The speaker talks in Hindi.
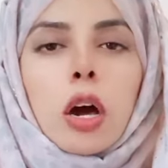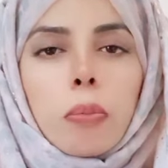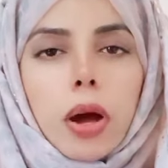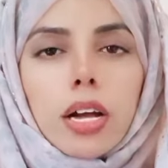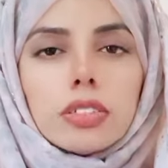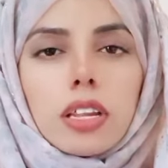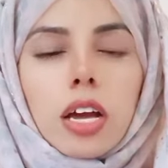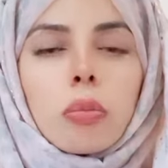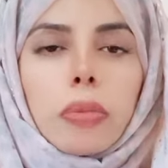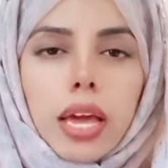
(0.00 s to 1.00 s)
पाँच
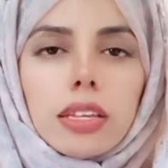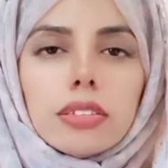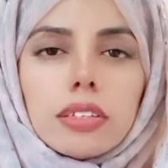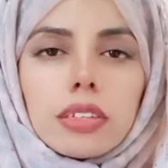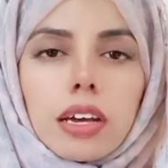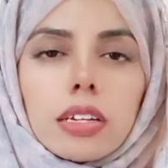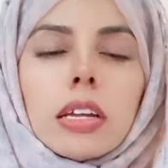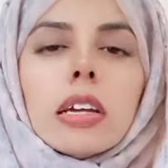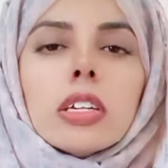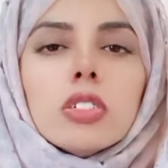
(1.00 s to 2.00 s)
लाख बयालीस हज़ार
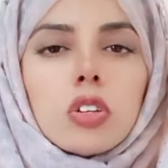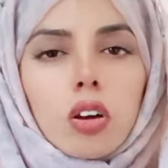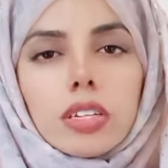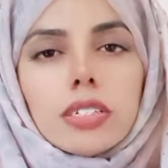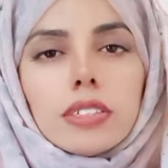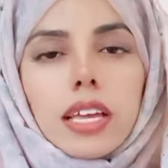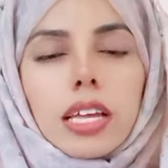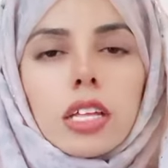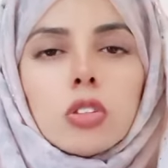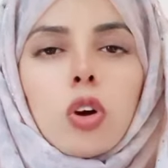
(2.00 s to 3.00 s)
डॉलर्स हैं
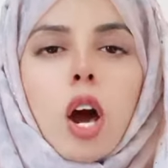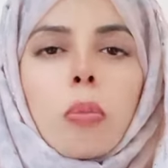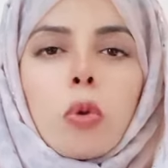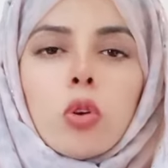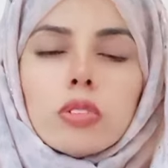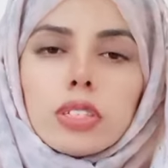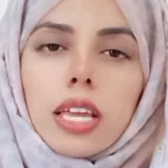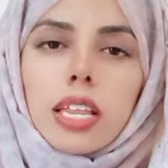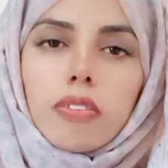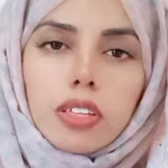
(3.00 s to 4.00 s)
तो आपको इसकी
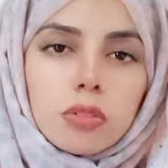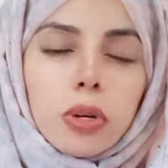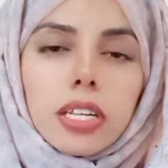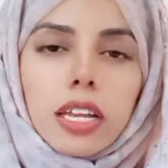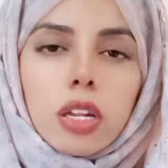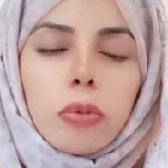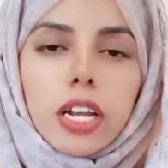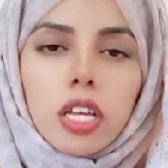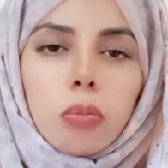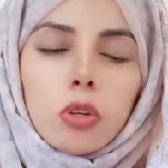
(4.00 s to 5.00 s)
इन्वेस्टमेंट करनी
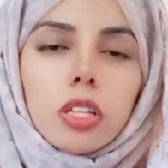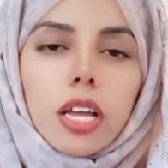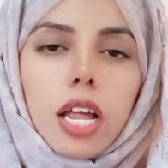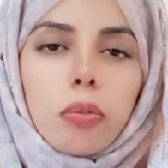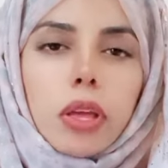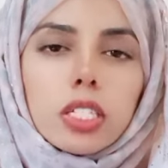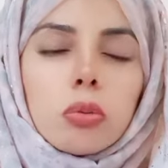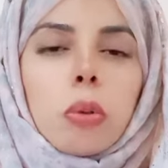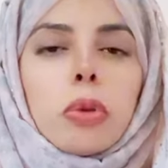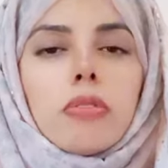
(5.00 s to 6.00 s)
पड़ेगी पुर्तगाल में जब
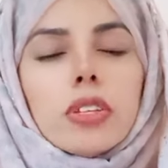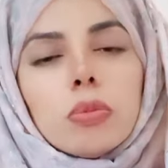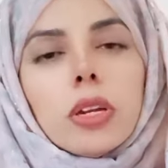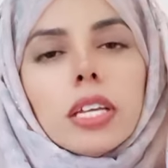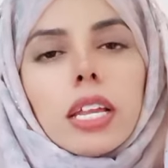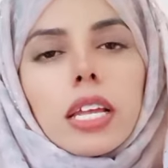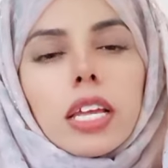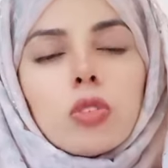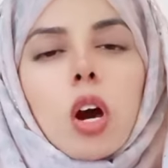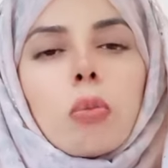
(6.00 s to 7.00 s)
आप इन्वेस्टमेंट करेंगे
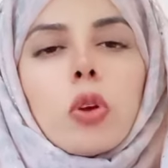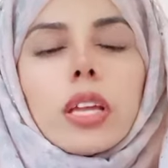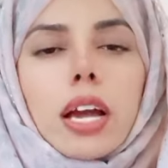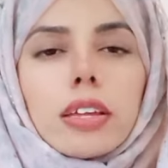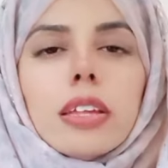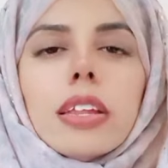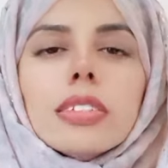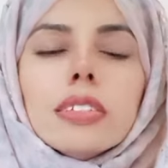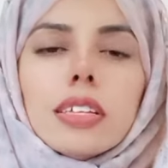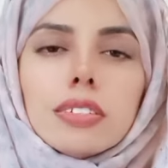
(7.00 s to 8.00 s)
तो आपको यहाँ की
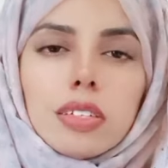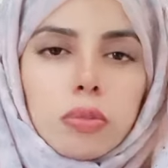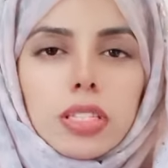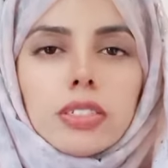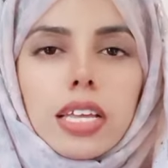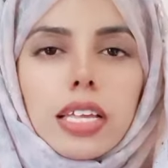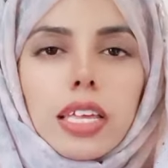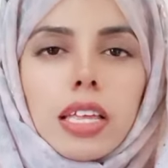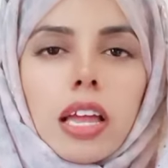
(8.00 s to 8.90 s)
रेजिडेंसी मिल जाएगी